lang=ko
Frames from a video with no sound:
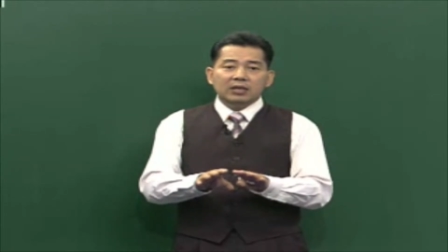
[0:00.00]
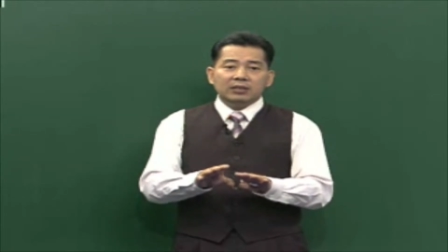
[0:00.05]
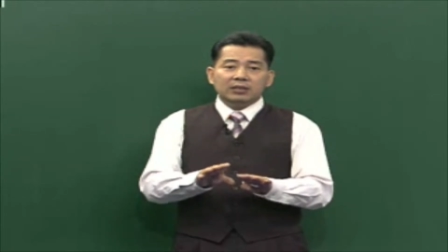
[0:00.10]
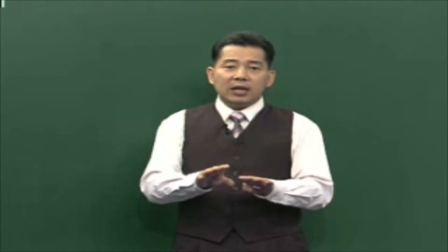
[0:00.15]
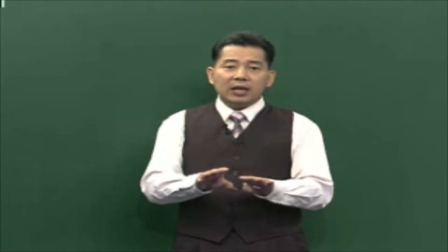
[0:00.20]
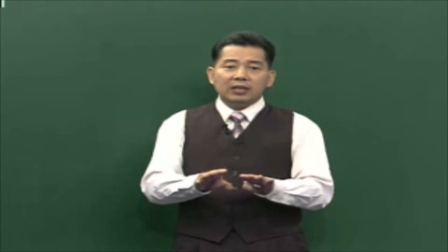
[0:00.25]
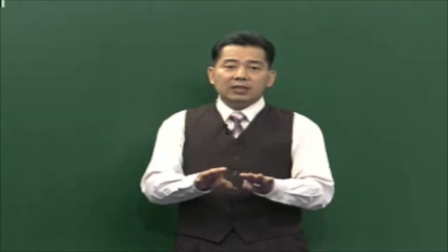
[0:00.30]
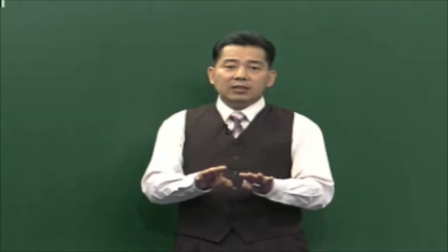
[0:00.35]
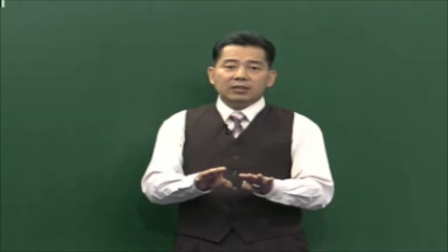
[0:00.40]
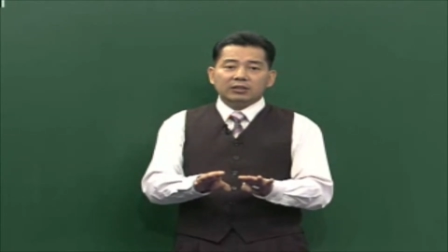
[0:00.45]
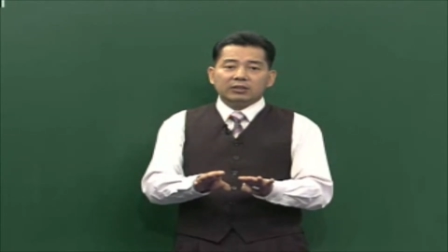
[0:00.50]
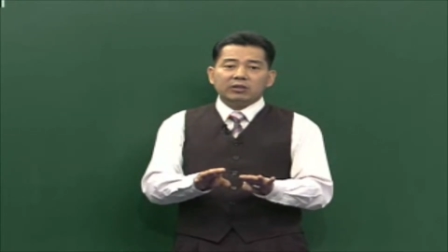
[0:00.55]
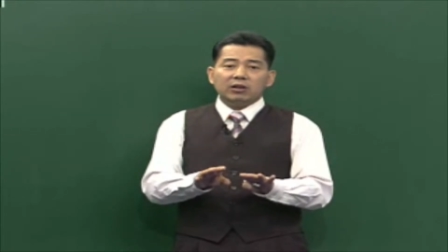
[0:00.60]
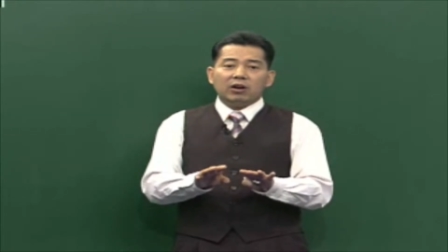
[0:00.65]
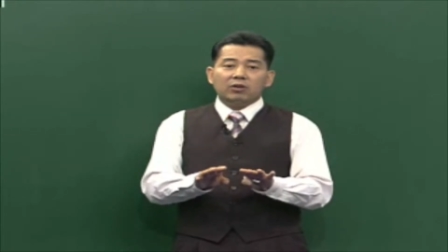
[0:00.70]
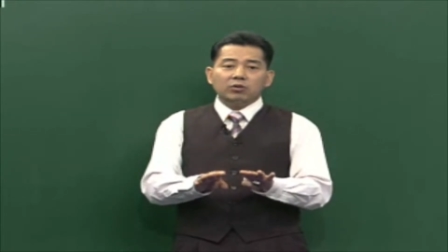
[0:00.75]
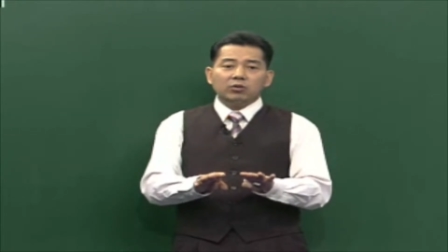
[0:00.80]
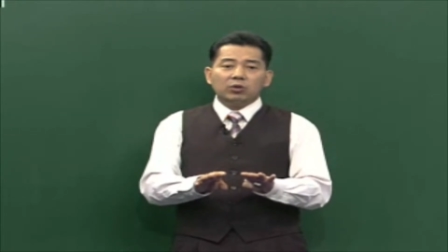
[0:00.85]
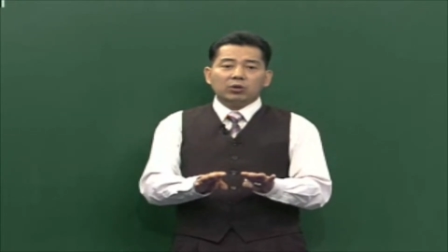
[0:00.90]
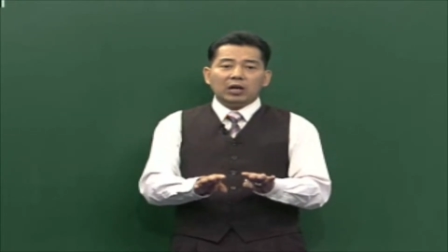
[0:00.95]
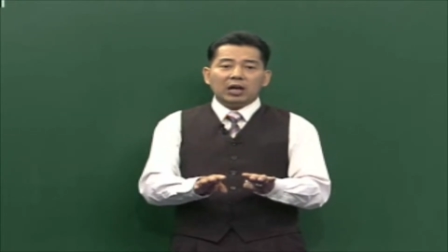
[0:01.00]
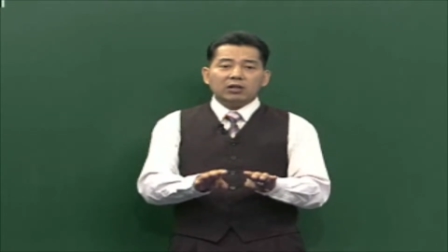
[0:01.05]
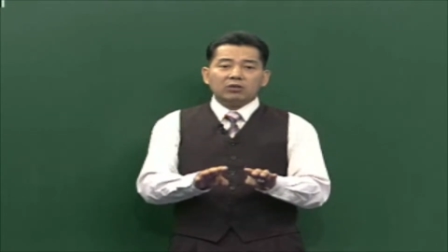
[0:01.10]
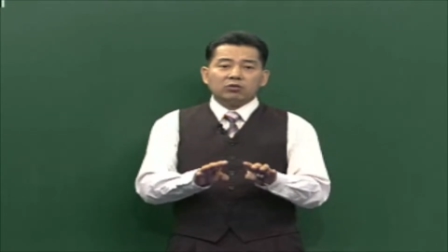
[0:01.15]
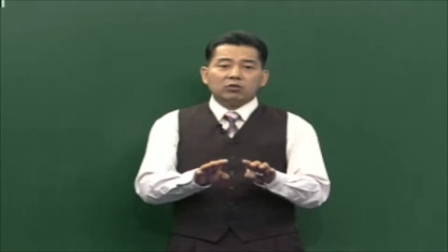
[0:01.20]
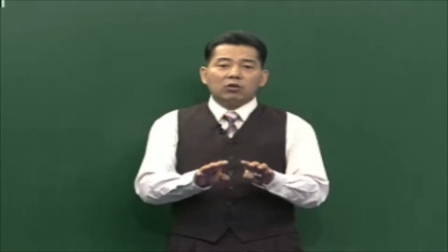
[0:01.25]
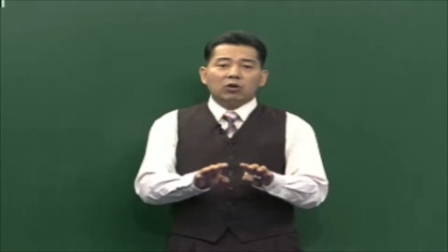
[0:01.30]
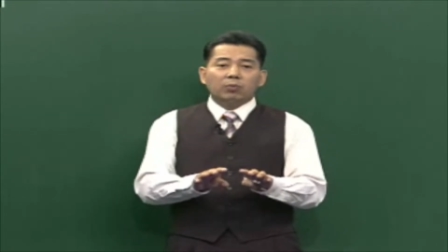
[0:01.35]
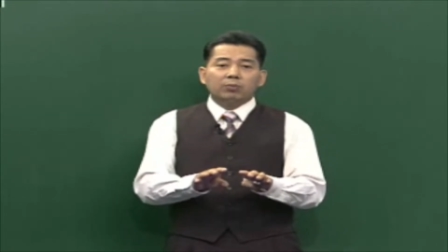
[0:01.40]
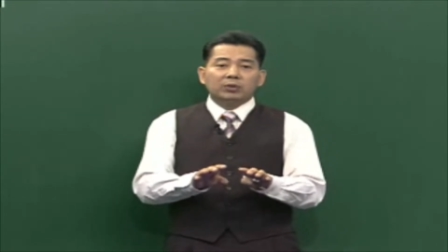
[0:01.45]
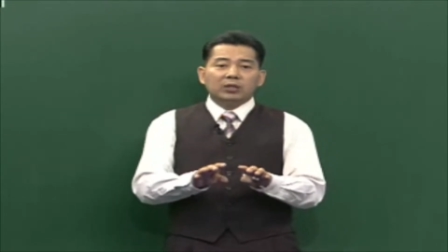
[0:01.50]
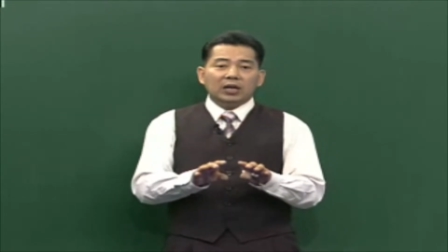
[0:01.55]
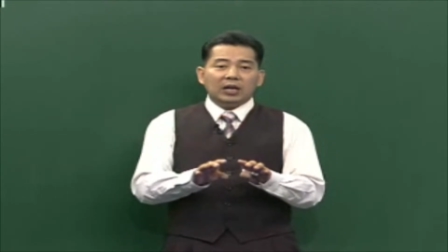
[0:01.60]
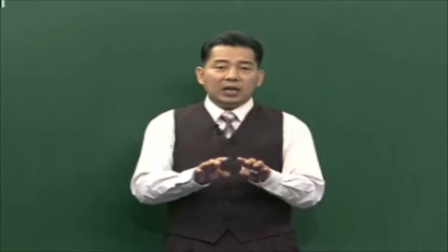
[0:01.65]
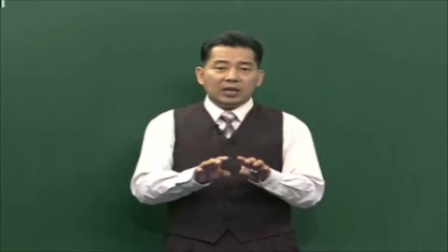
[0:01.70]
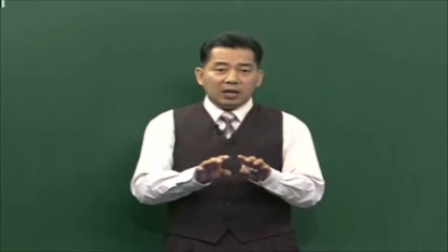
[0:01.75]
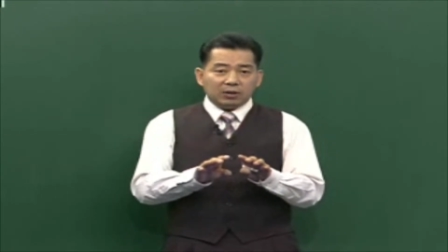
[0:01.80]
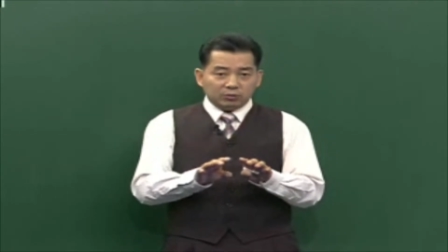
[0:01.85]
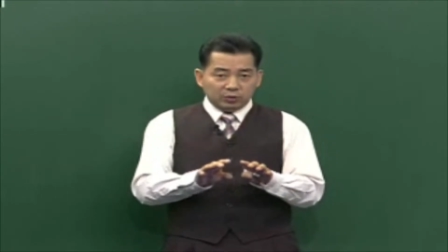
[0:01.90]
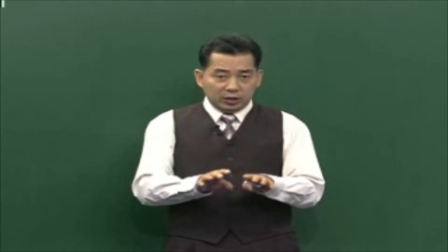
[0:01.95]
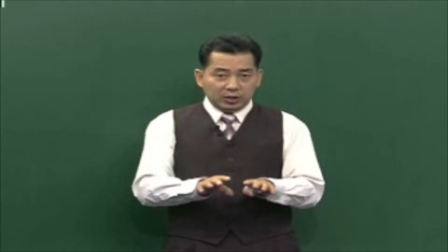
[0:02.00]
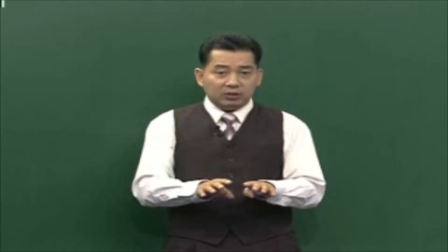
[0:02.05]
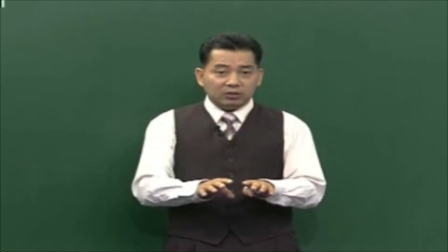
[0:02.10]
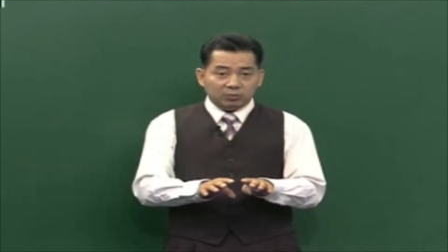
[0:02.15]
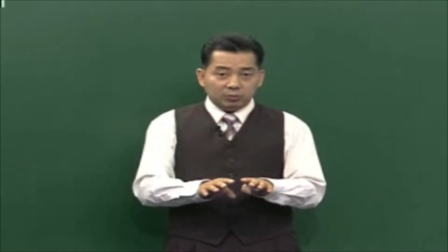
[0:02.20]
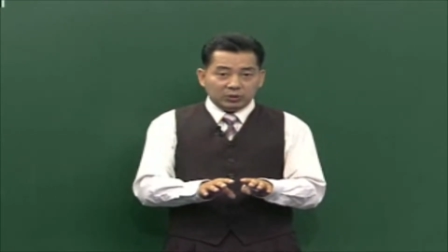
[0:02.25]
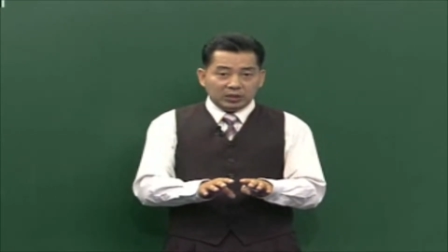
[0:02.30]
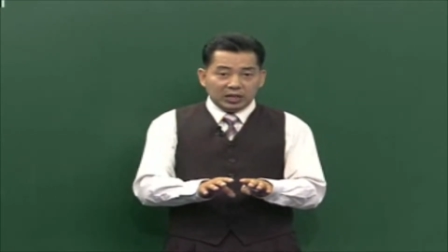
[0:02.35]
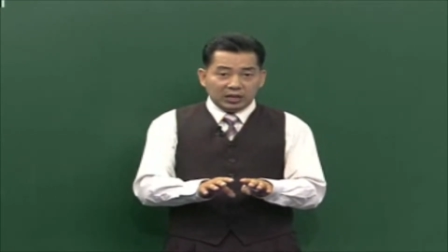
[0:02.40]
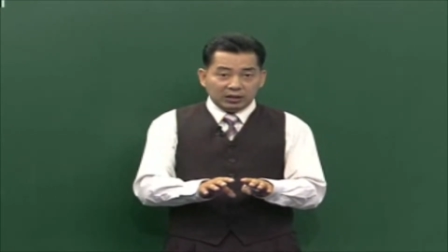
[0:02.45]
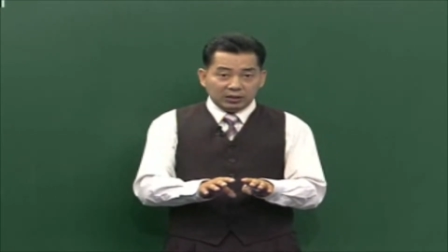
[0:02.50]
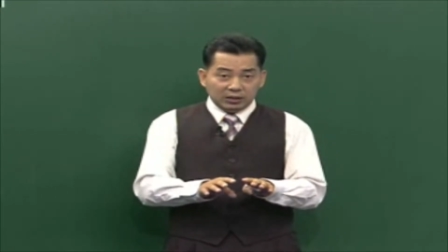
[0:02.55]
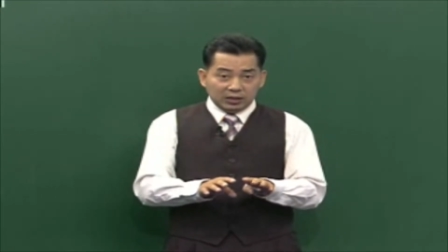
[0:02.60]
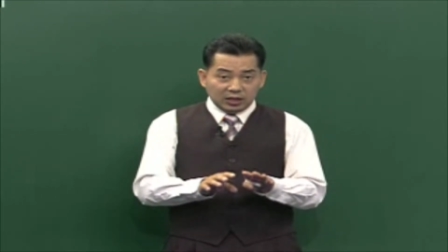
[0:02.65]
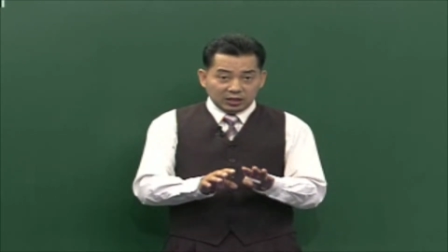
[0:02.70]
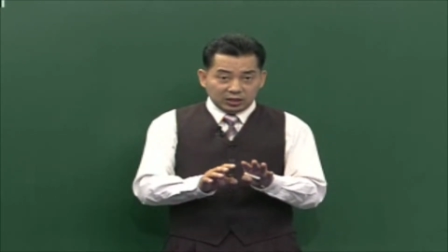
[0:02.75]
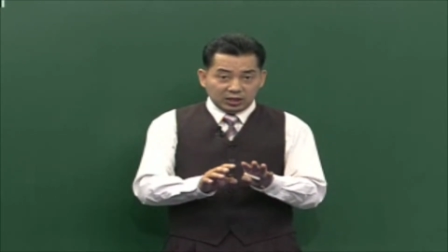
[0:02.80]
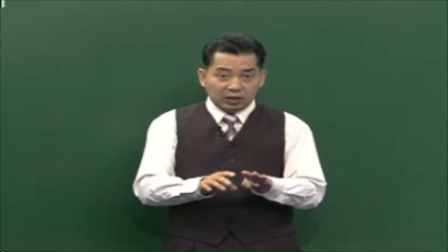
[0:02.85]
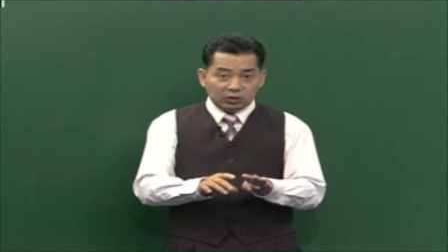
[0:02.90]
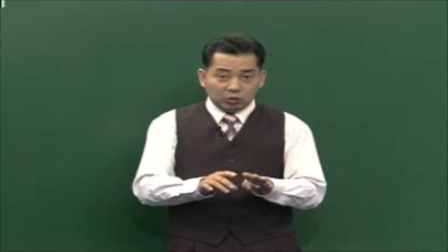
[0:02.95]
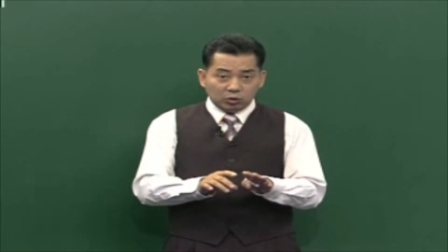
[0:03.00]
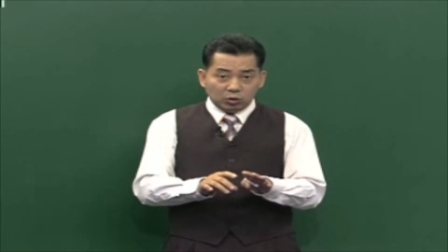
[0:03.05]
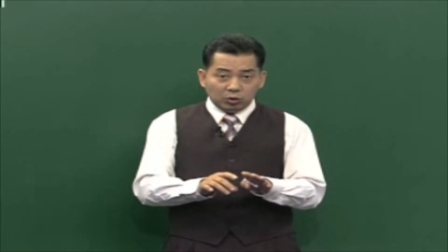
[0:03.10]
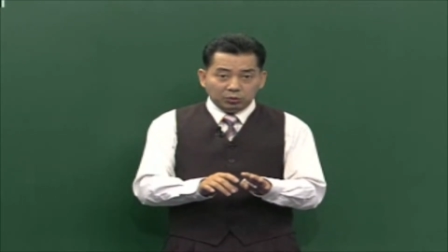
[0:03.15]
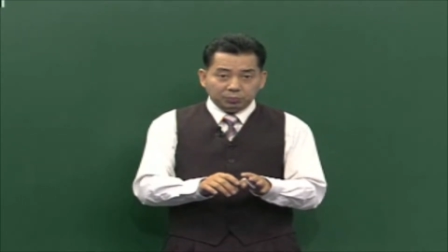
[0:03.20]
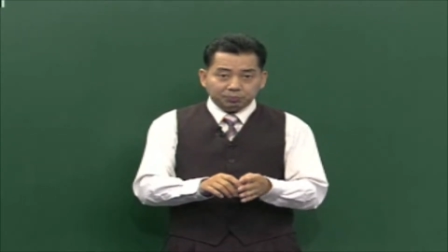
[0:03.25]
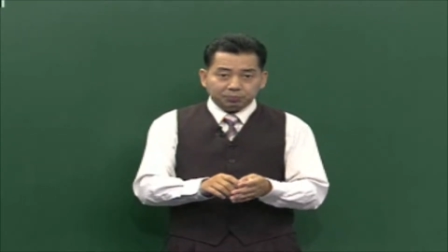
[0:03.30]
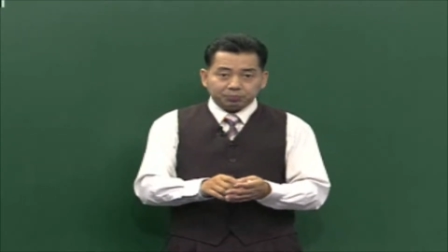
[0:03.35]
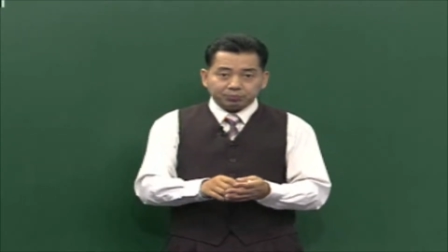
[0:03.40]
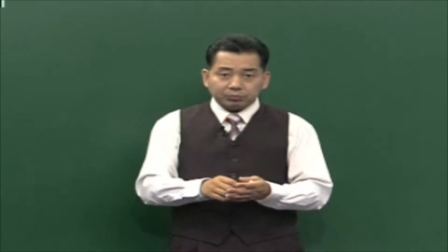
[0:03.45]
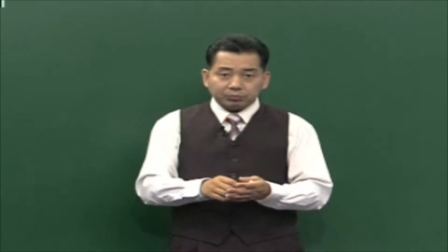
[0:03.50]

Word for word: 생극, 재화 운동을 할 수 없다라고 했습니다. 이해하시겠죠?